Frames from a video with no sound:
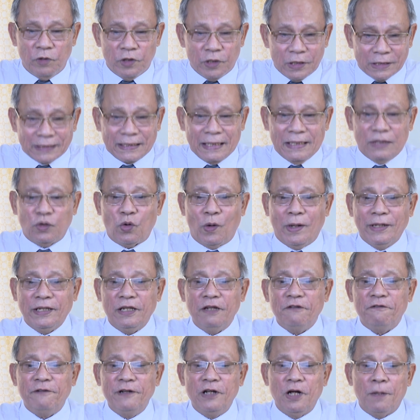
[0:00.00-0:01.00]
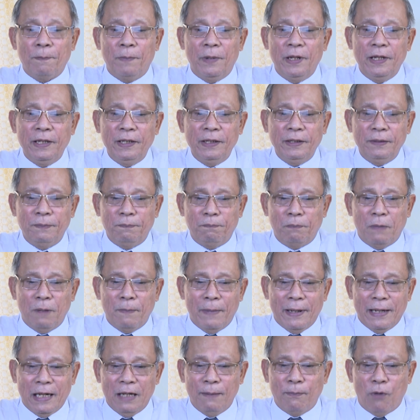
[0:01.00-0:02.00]
được thanh toán chi phí hợp lý mà
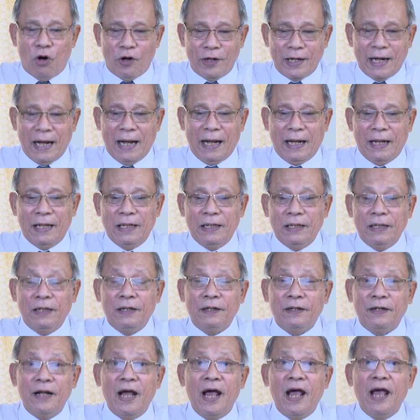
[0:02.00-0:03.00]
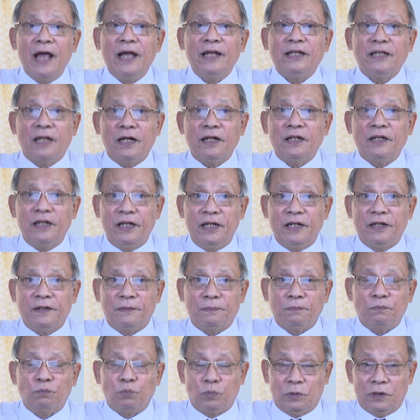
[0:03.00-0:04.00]
mình đã bỏ ra để thực hiện
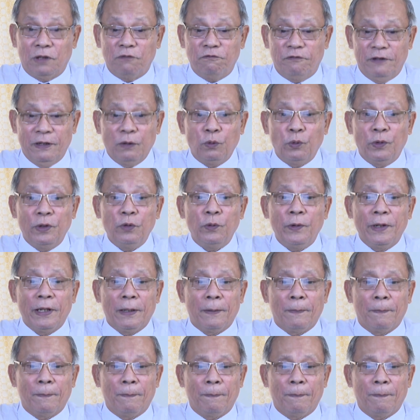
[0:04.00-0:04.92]
công việc ủy quyền.